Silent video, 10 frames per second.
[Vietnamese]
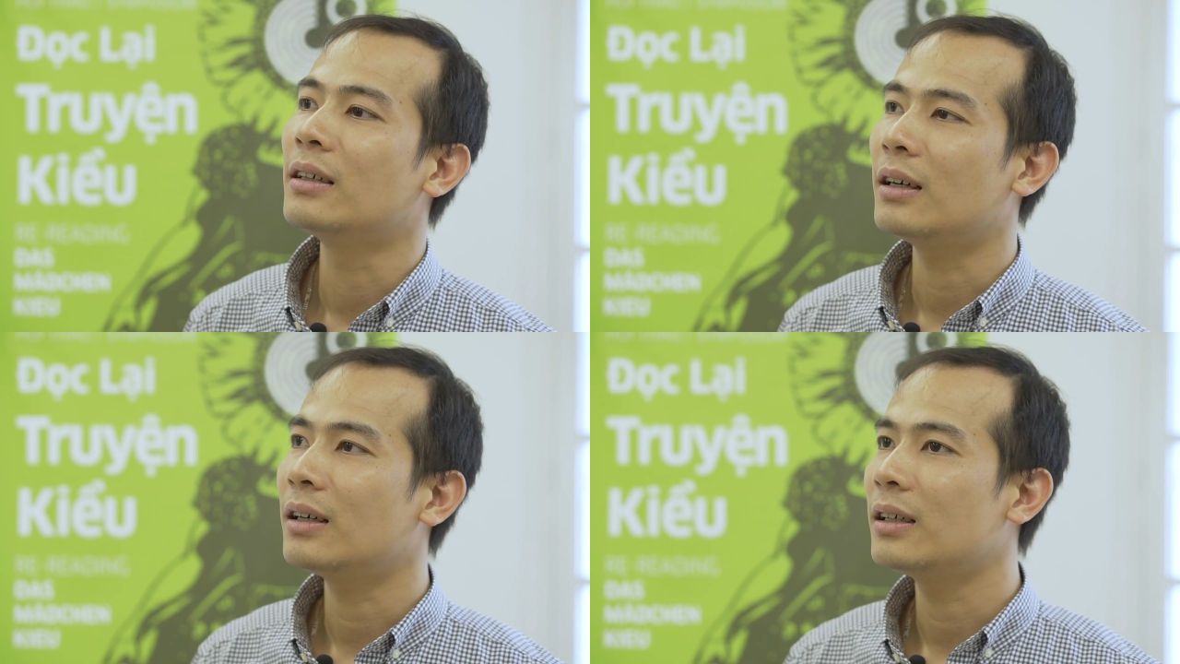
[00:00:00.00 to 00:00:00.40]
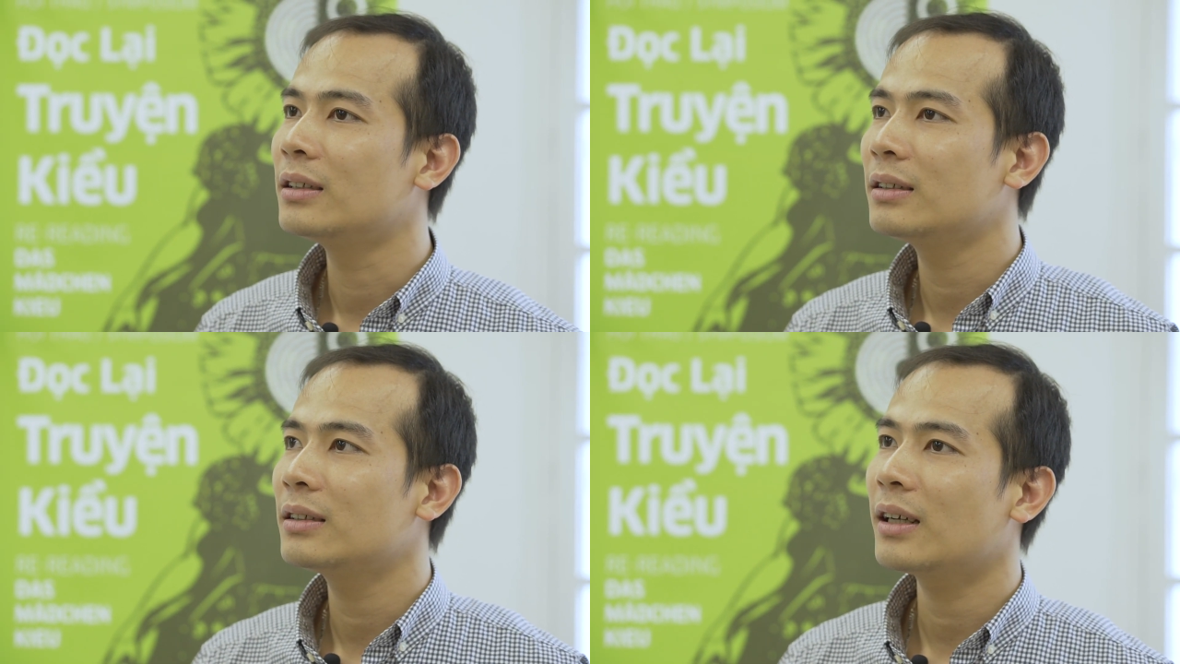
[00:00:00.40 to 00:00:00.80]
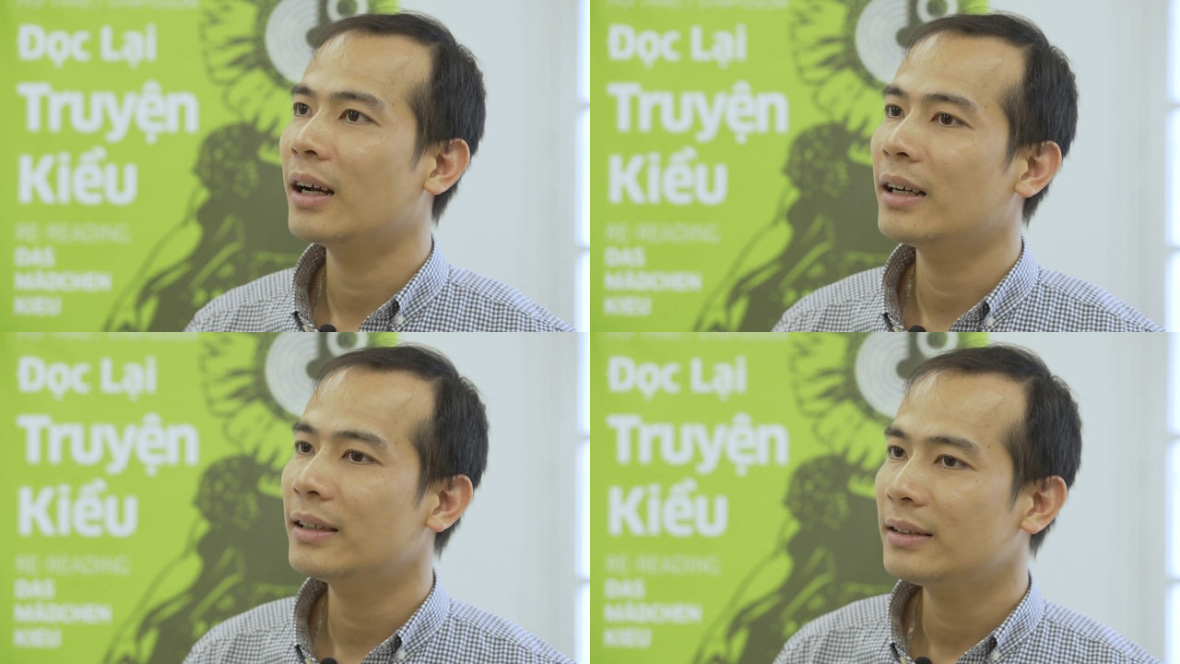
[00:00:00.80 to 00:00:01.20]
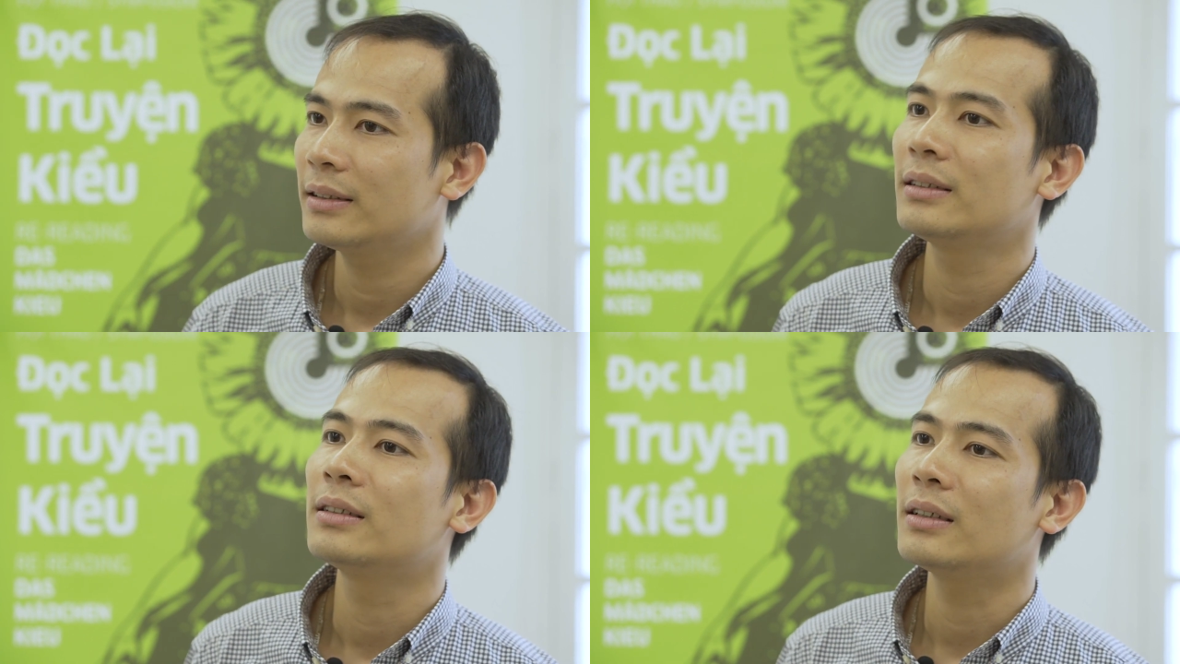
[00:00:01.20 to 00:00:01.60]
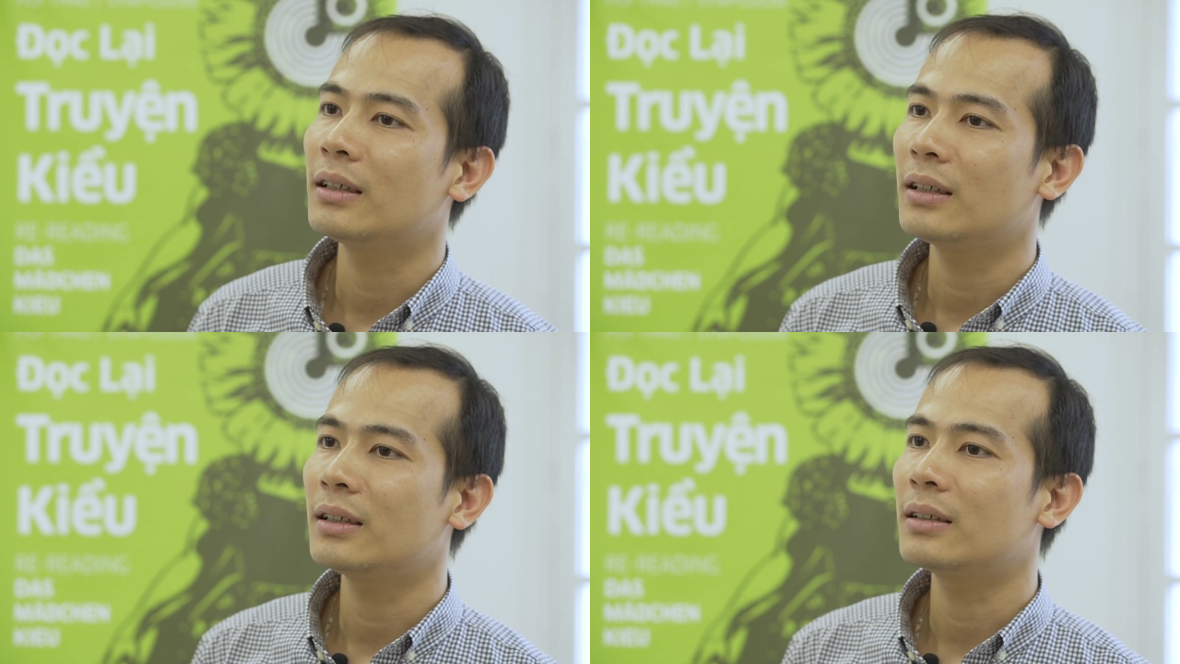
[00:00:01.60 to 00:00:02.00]
uh, những cái
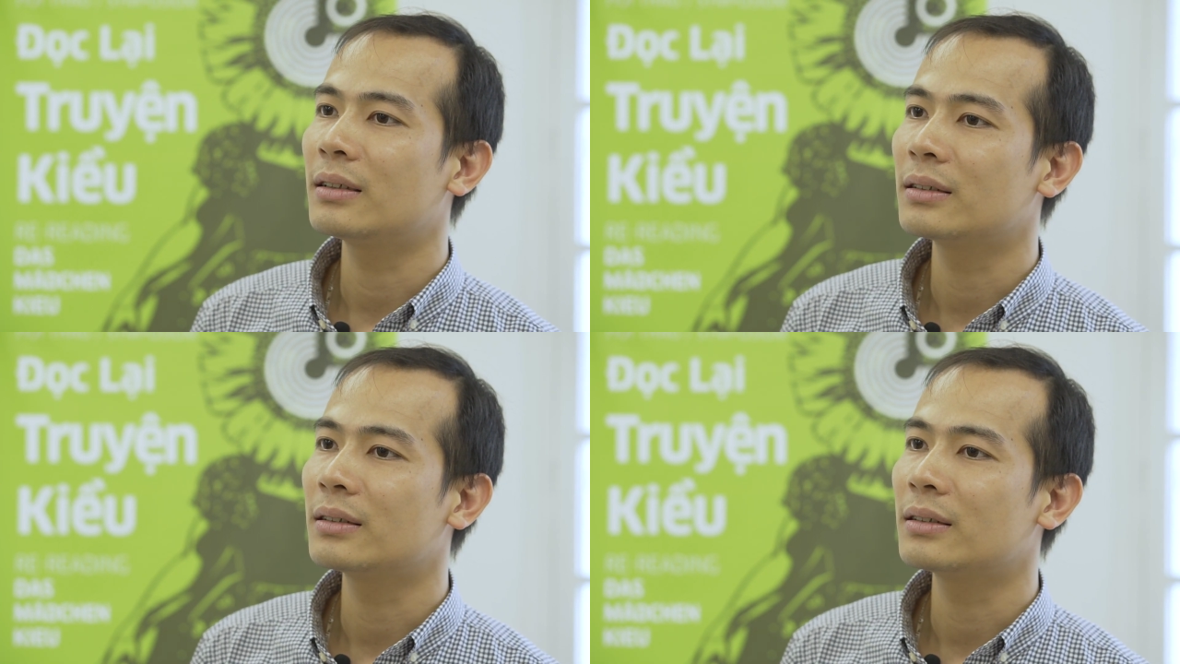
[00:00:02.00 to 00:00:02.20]
Ờ,